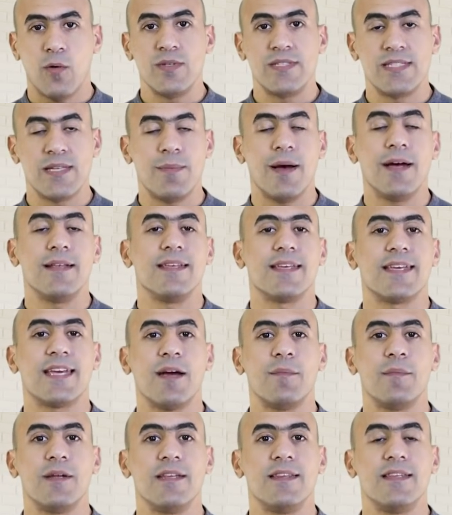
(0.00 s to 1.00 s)
أو الزبادي
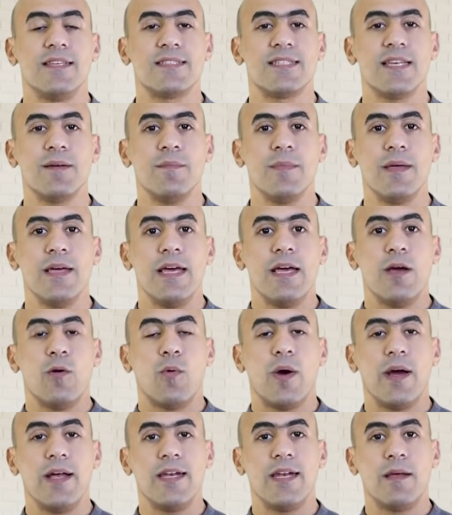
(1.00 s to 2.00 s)
كامل الدسم
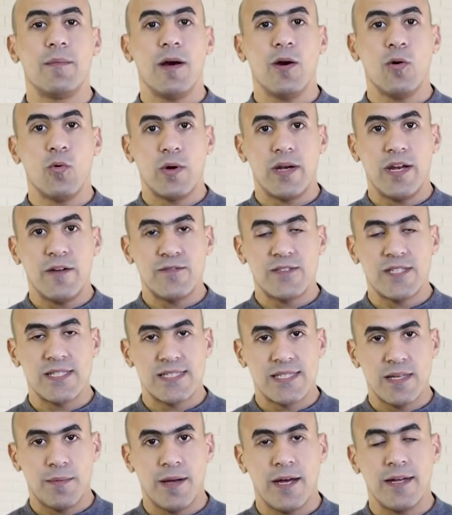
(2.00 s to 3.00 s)
وإنما هو نفس
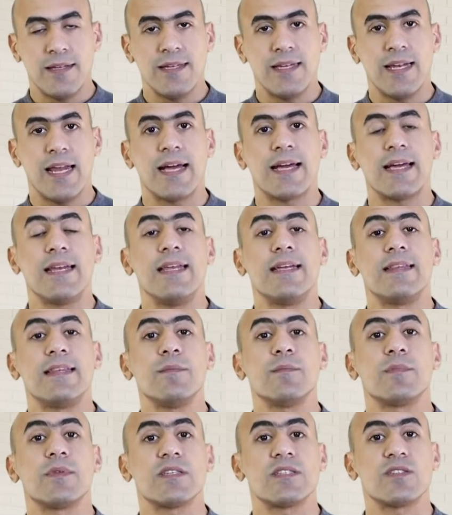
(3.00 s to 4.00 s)
الزبادي لكن
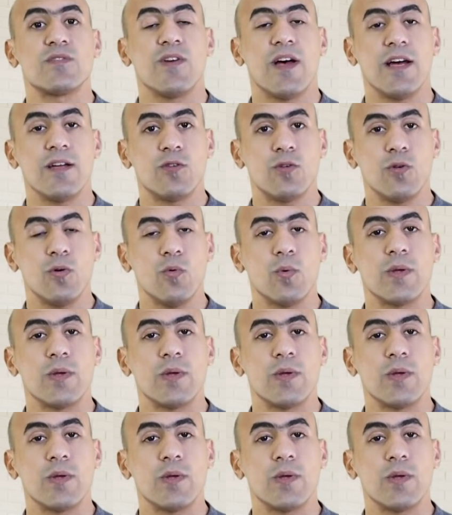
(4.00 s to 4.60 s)
يتم تصفايته